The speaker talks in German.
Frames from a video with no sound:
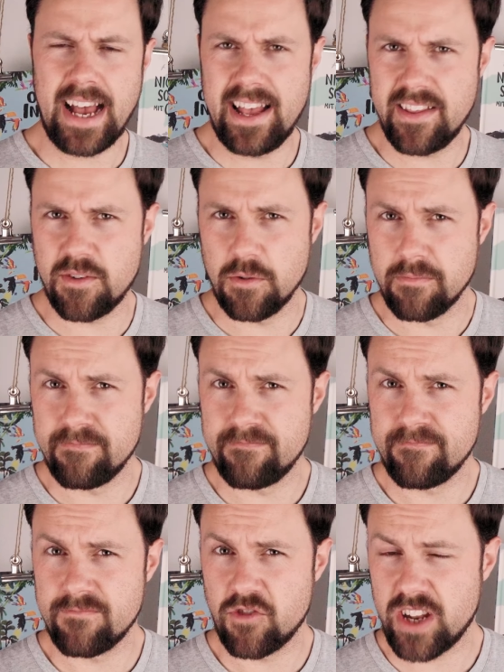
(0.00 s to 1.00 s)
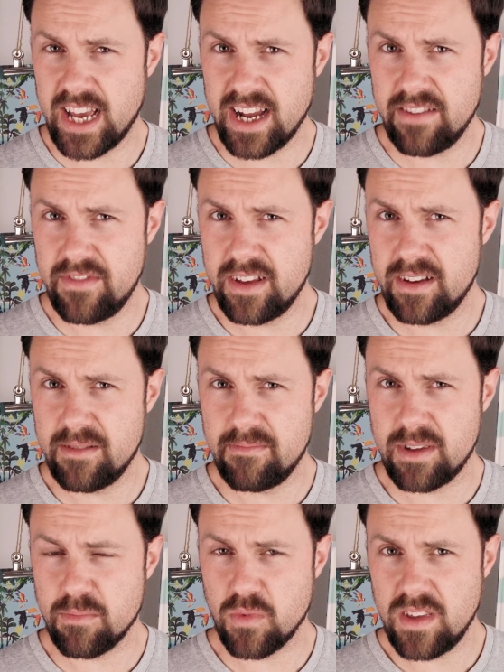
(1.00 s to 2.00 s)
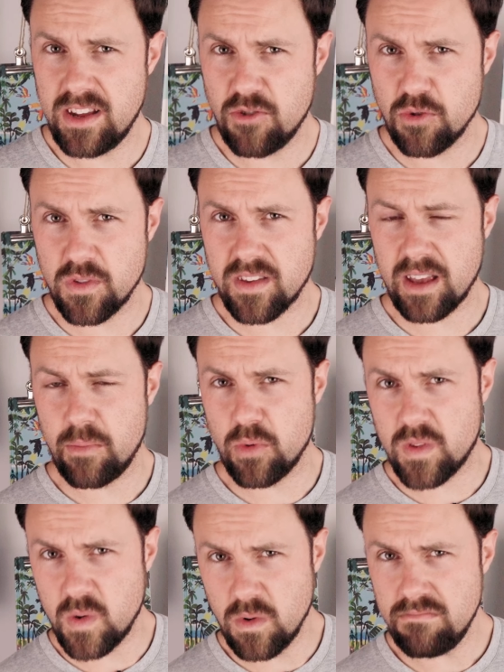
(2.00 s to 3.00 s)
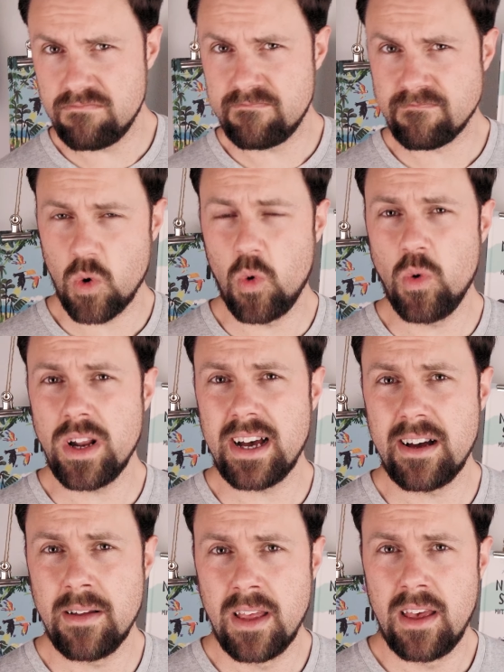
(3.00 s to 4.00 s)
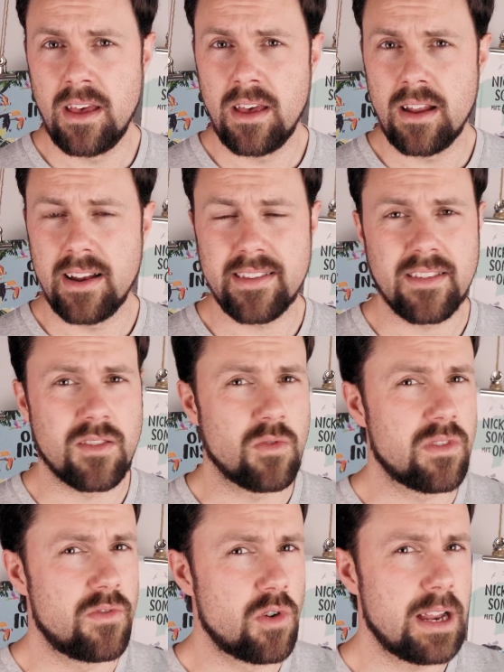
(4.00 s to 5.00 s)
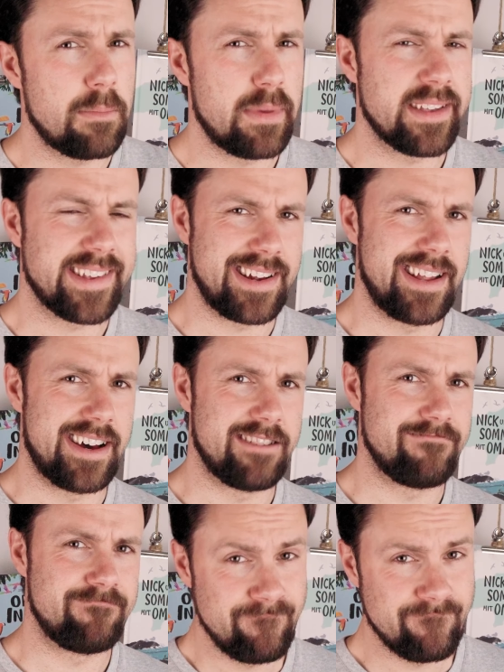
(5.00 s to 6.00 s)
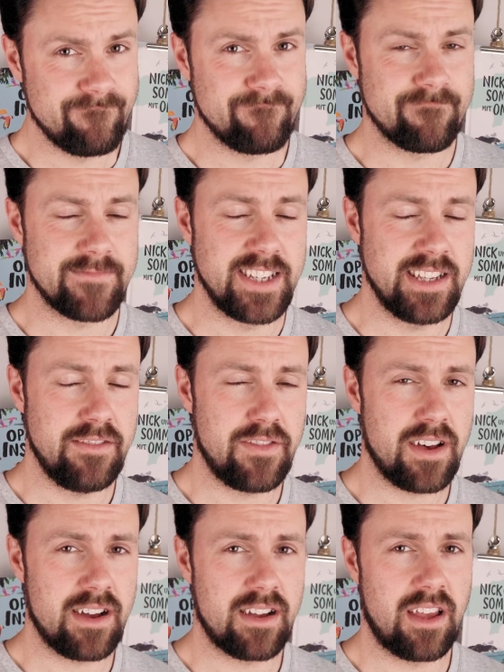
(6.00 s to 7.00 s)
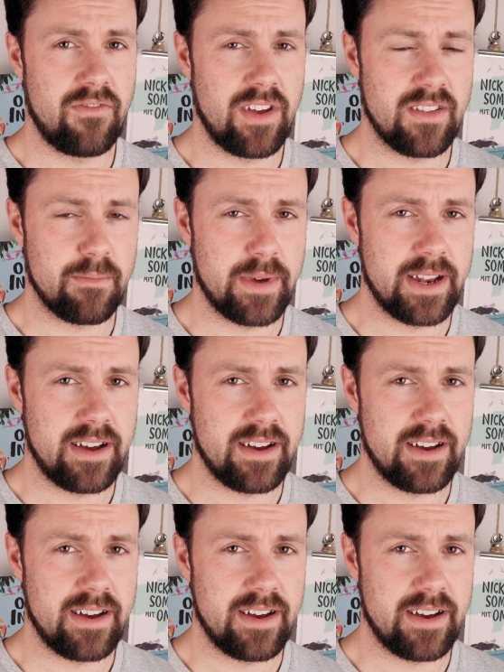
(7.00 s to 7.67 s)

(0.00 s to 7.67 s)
Also, steigern wir mit Musik nur unsere Emotionen oder lässt es uns wirklich besser lernen? Dieser Frage gehen wir jetzt mal